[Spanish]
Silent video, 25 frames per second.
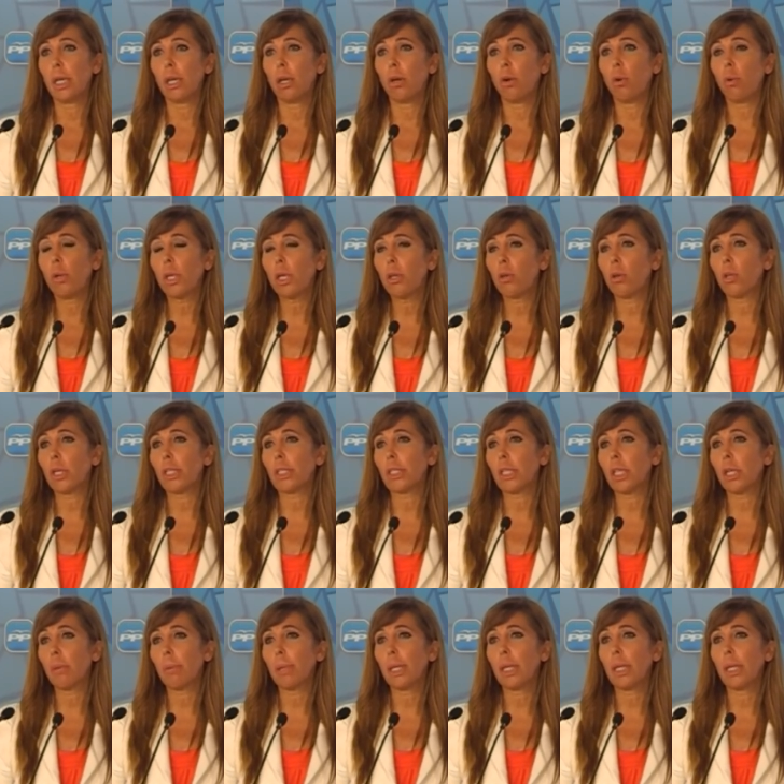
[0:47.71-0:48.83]
lo único que
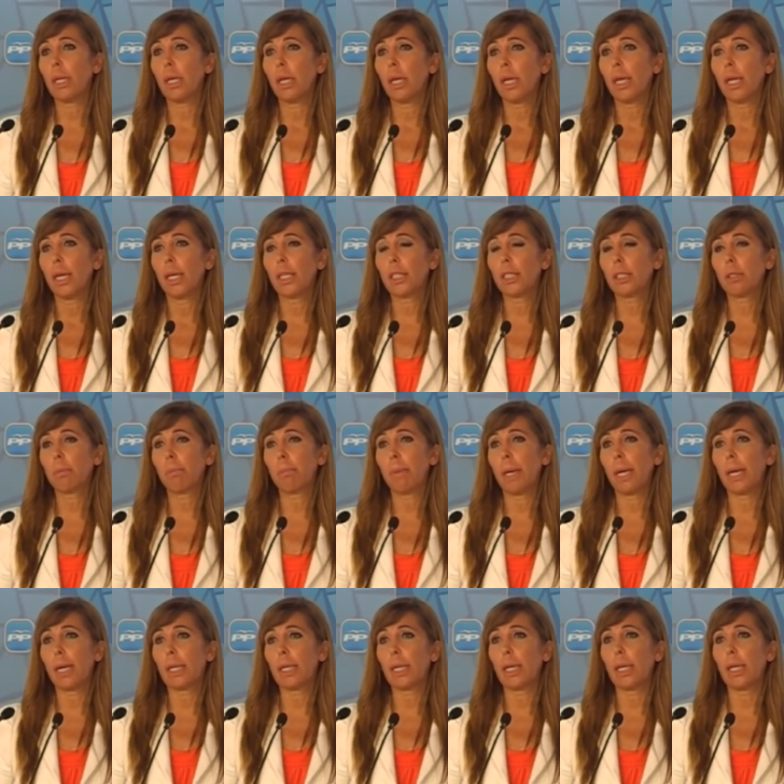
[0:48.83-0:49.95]
sirven es
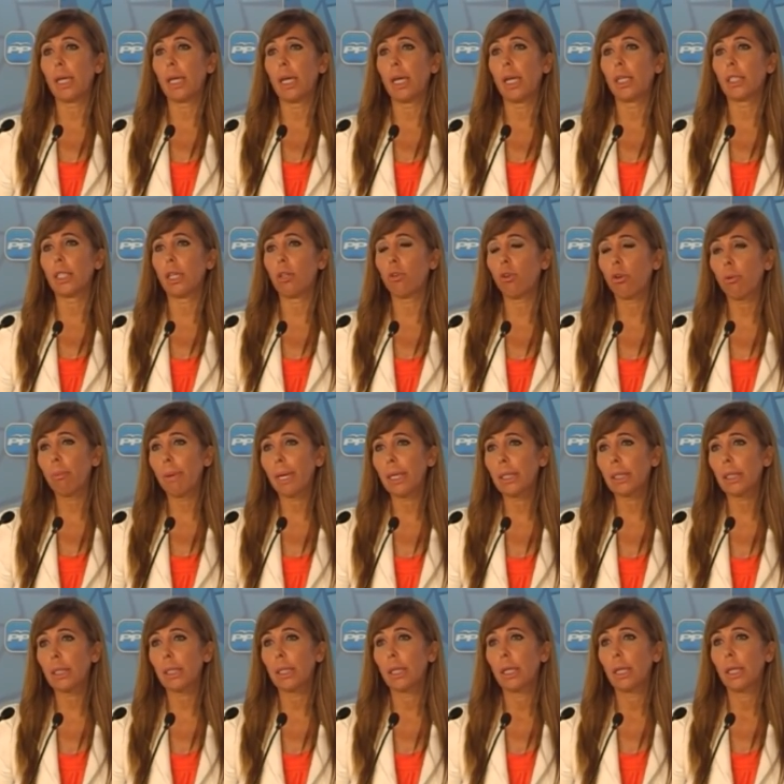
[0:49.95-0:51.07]
para que el señor
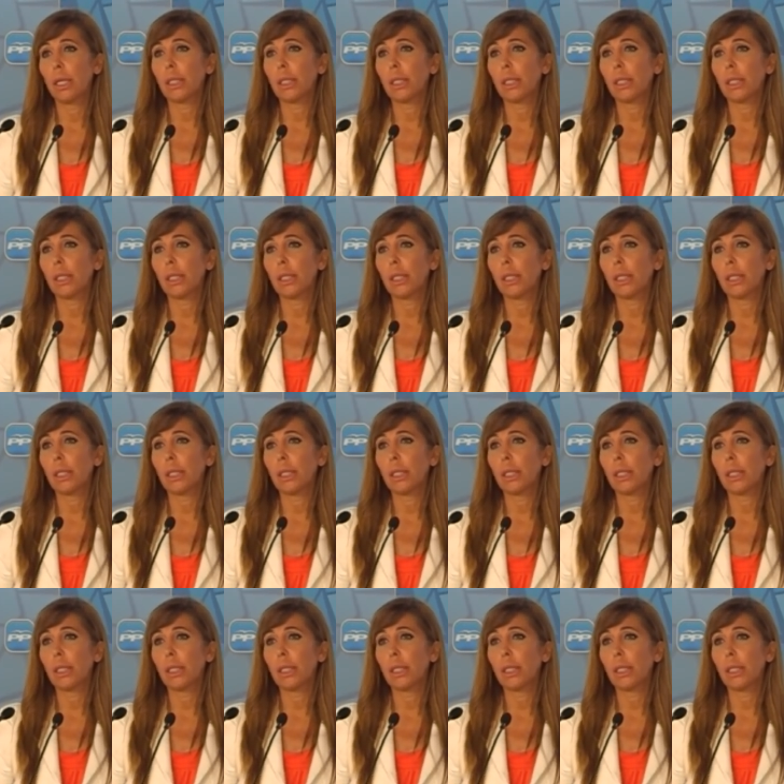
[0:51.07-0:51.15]
Mas